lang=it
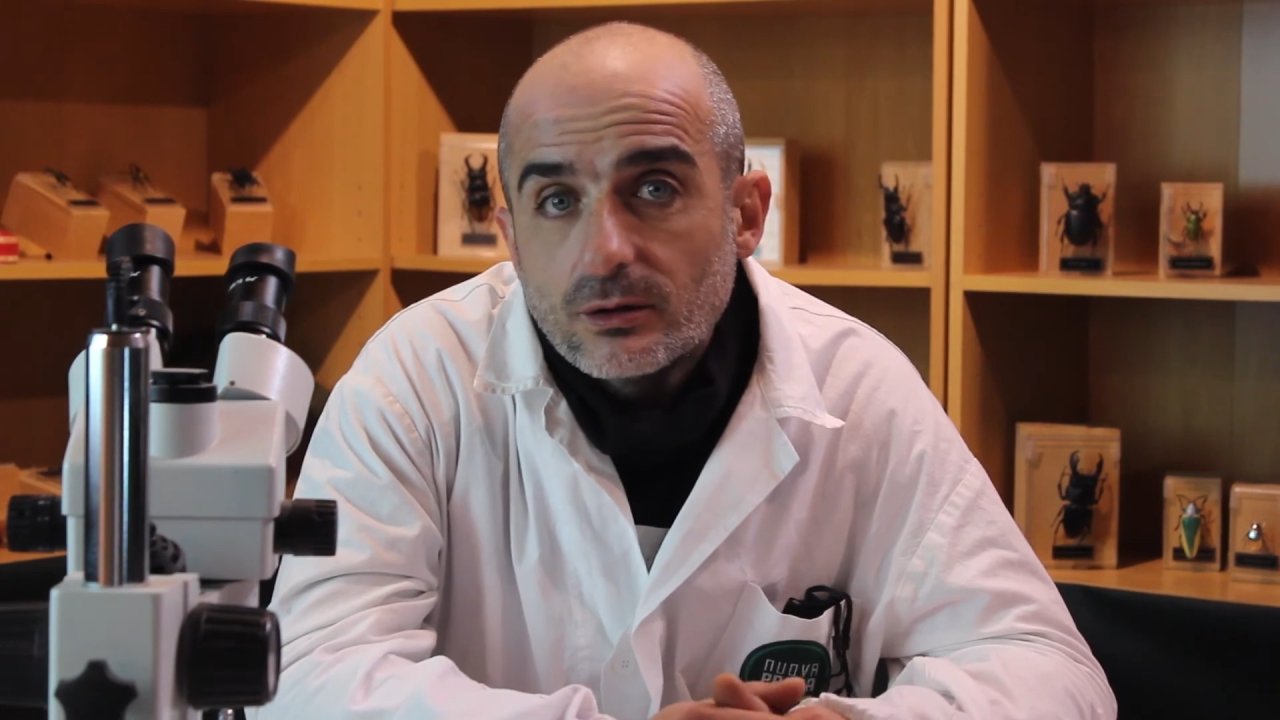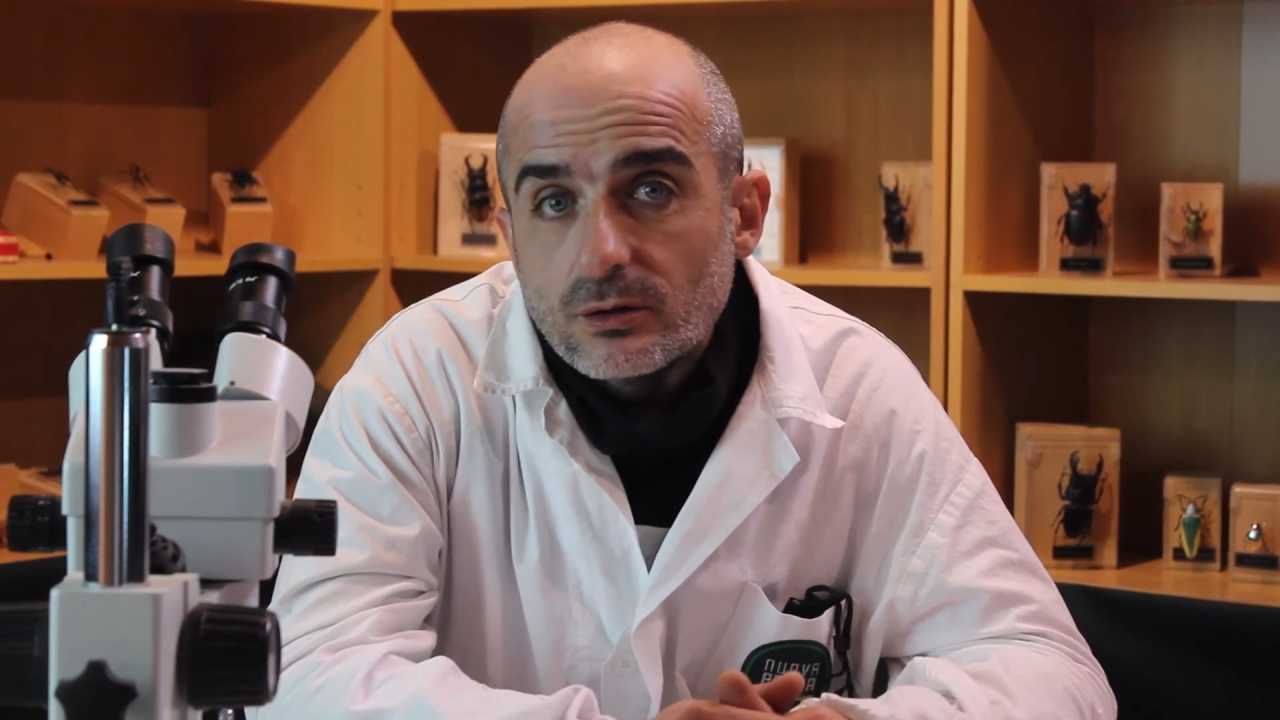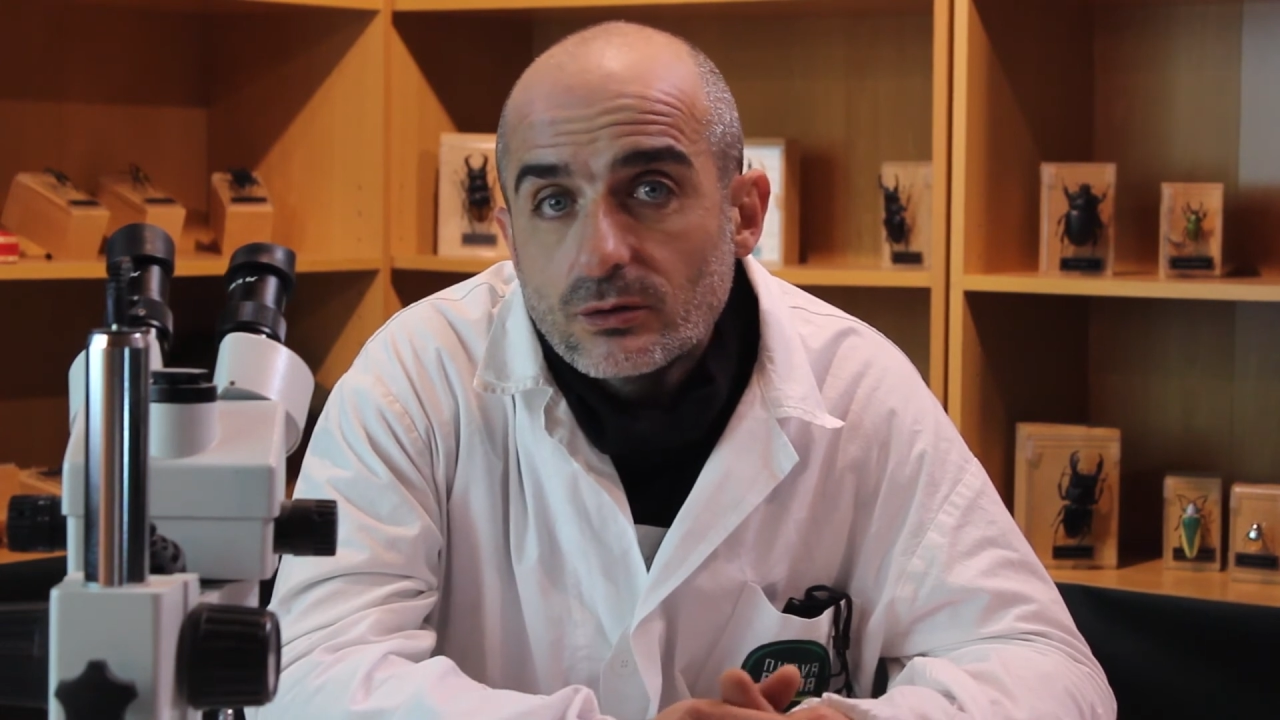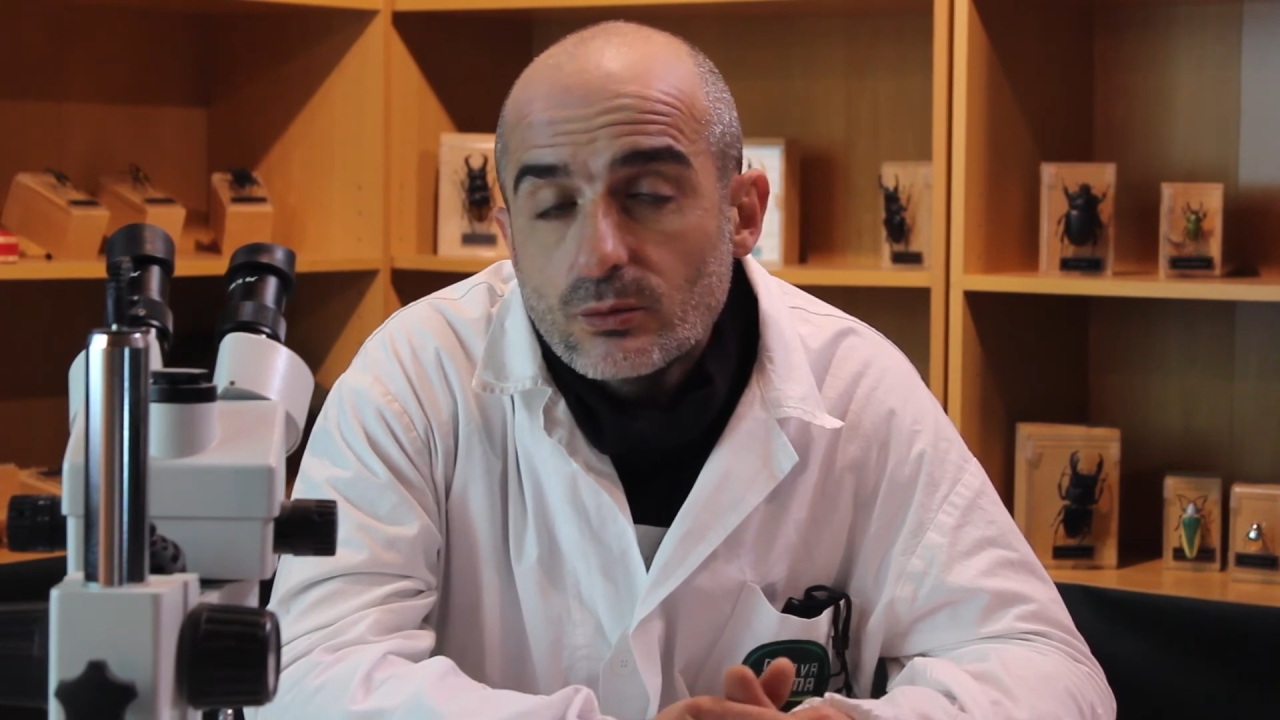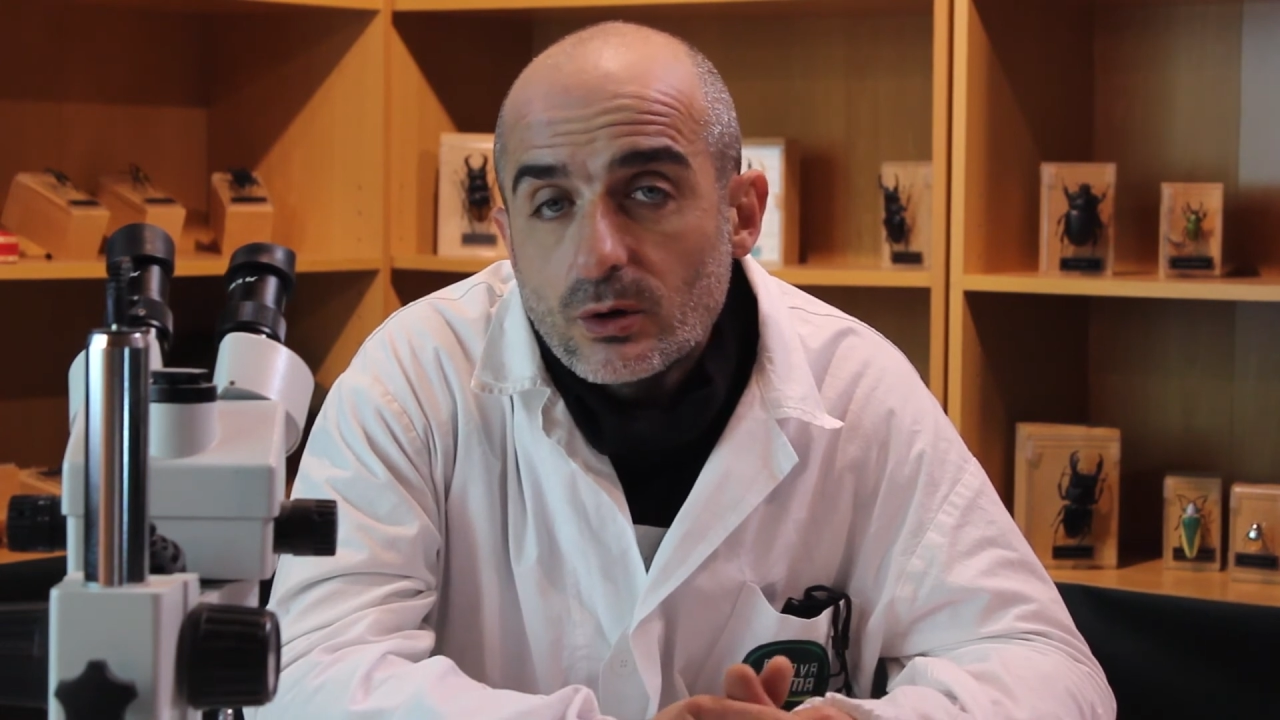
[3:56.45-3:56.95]

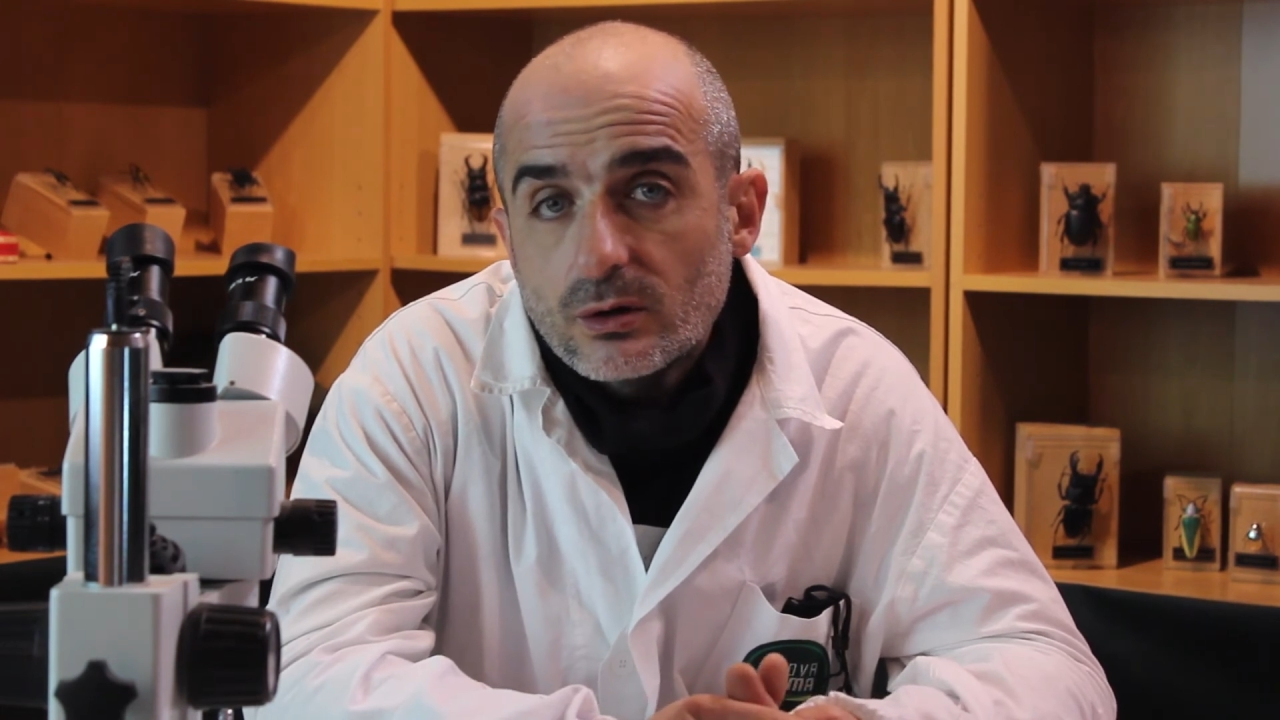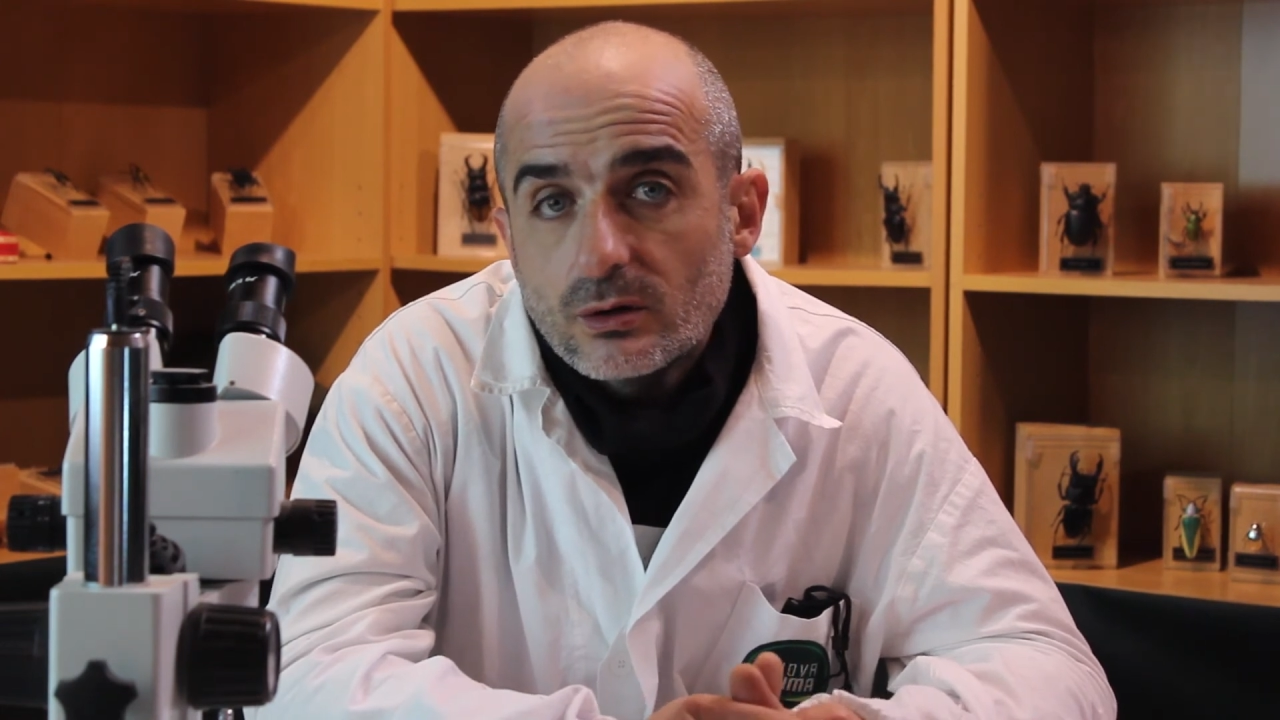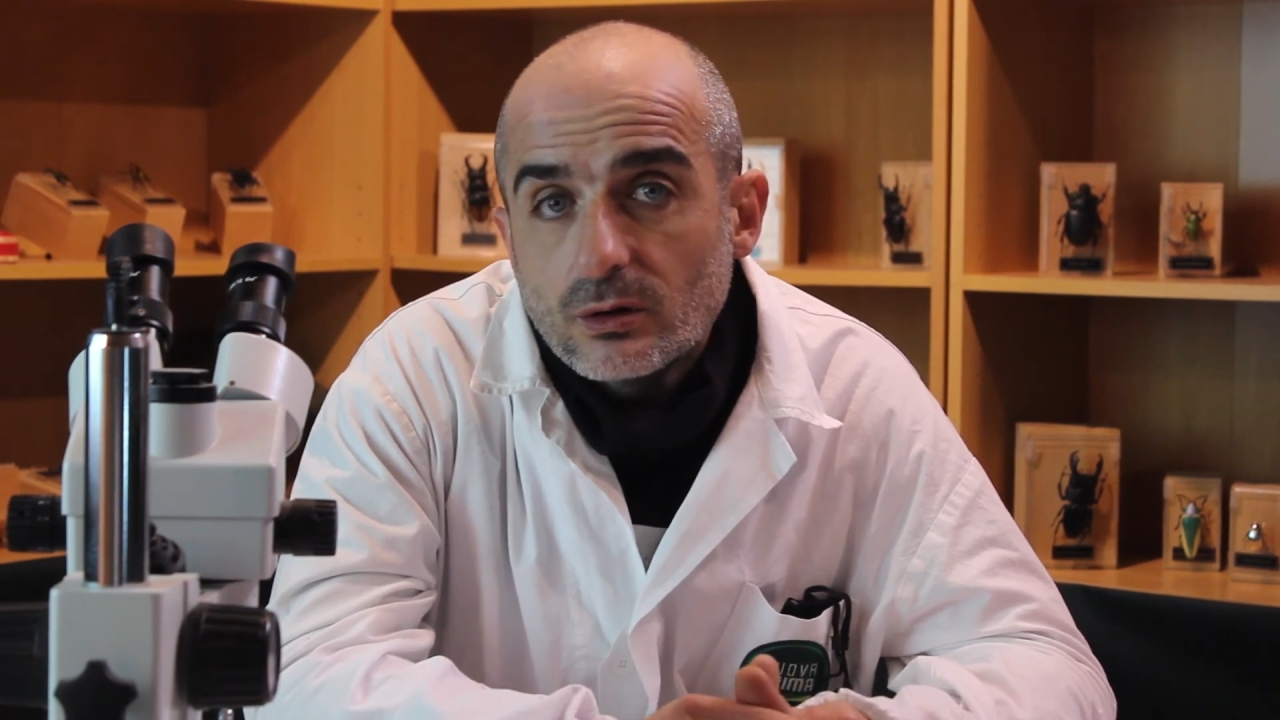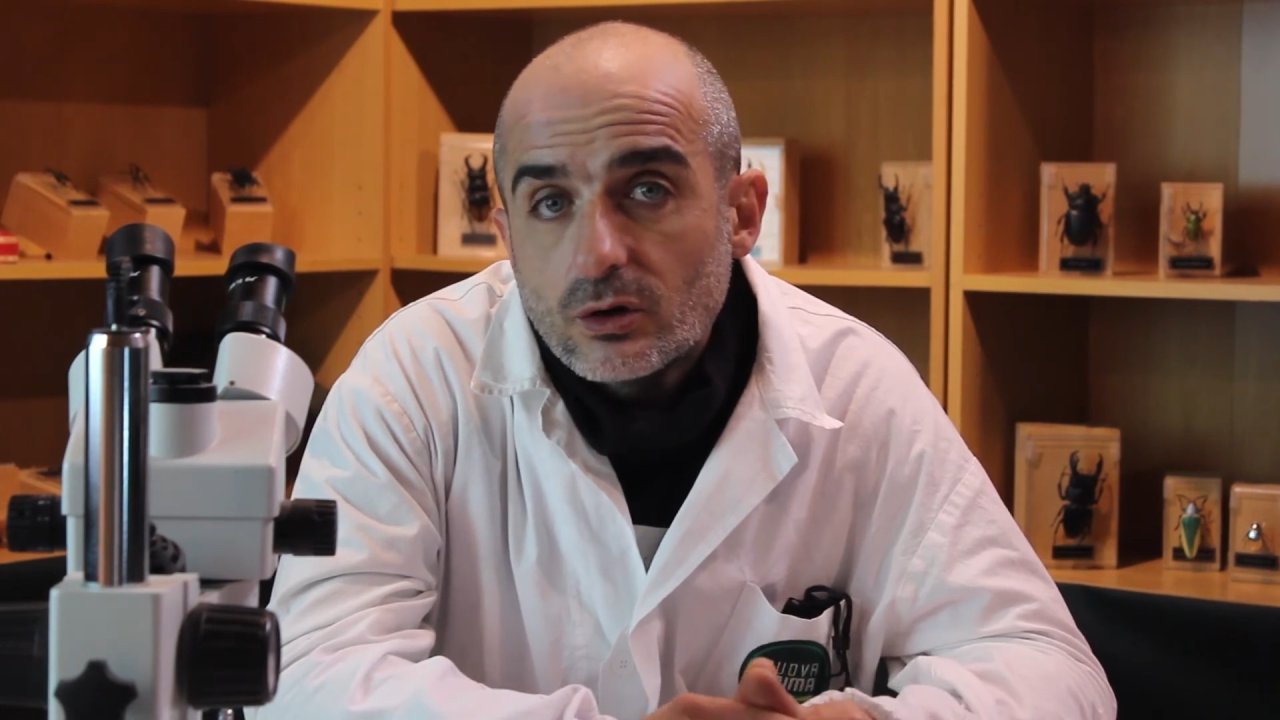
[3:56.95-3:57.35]
loro ruolo